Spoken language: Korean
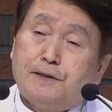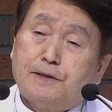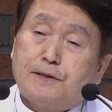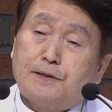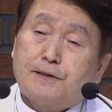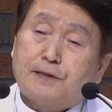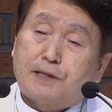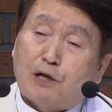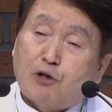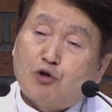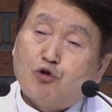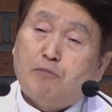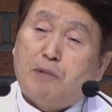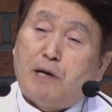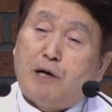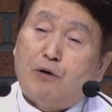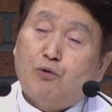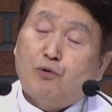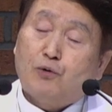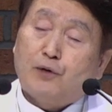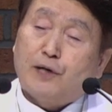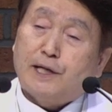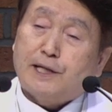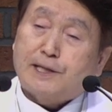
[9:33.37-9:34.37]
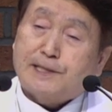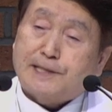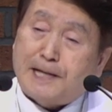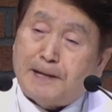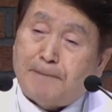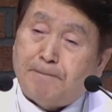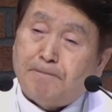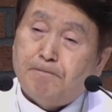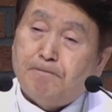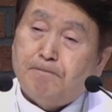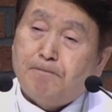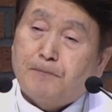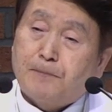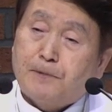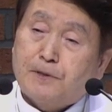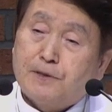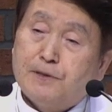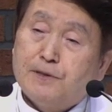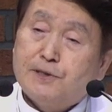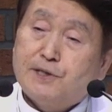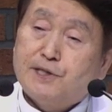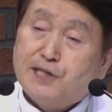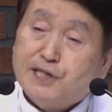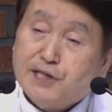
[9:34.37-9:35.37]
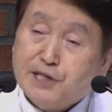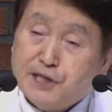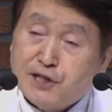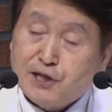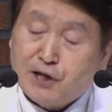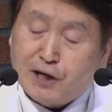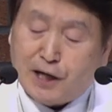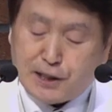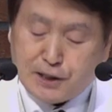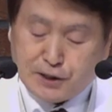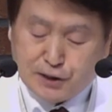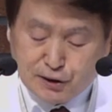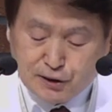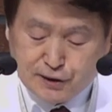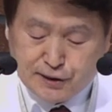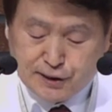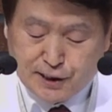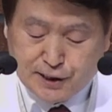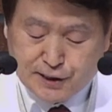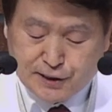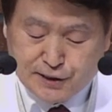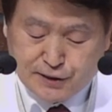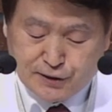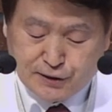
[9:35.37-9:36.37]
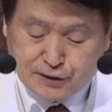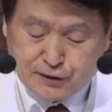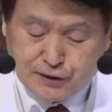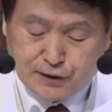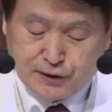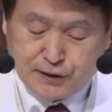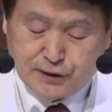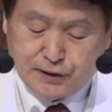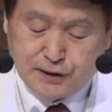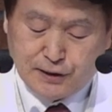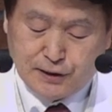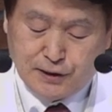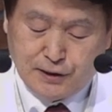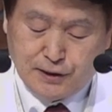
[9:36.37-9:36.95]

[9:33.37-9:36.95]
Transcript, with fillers: 사도 바울의 삶, 그 진정한 정체성을